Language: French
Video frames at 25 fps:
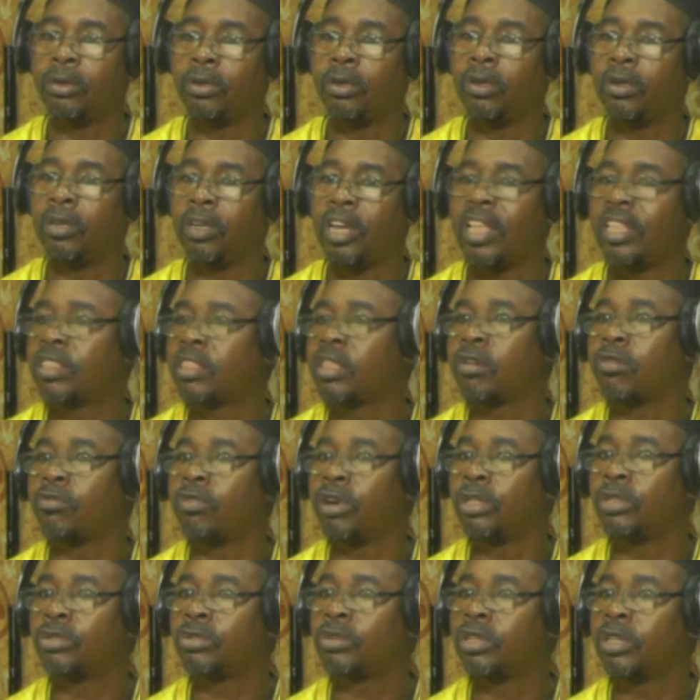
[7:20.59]
de
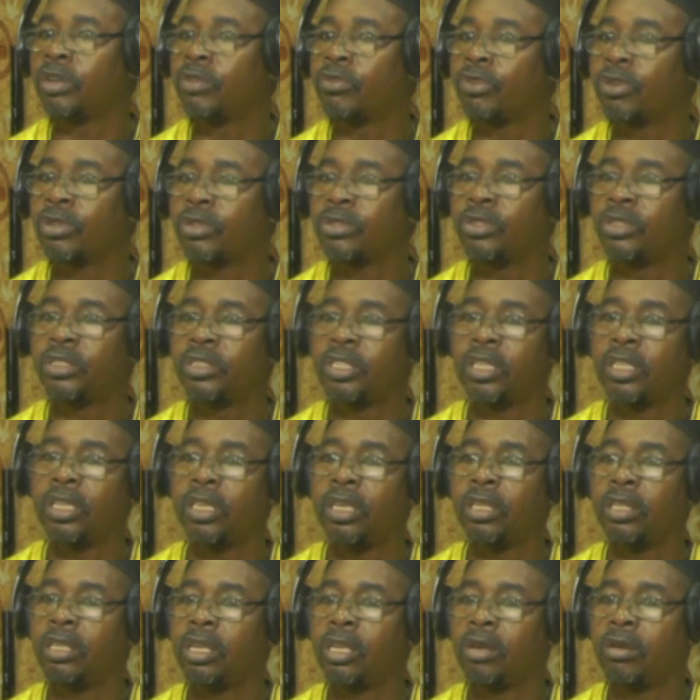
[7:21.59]
l'intervention des forces de
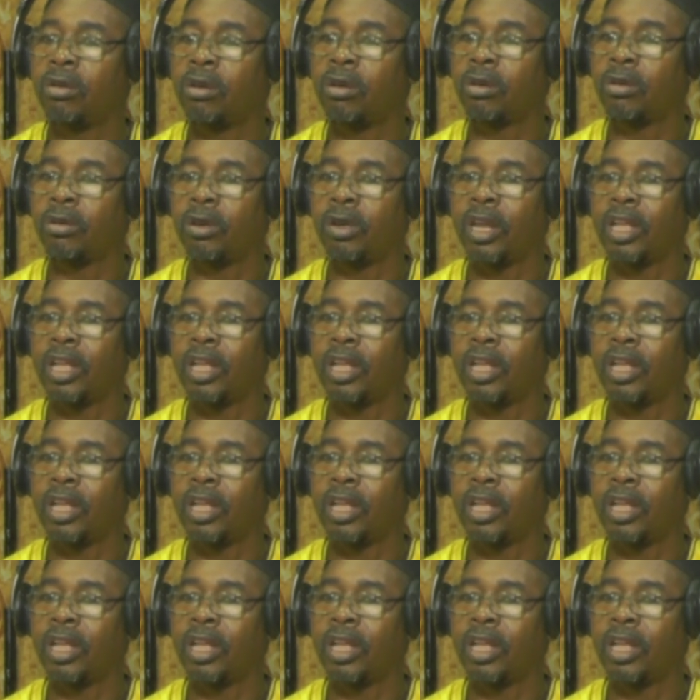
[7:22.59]
sécurité lors de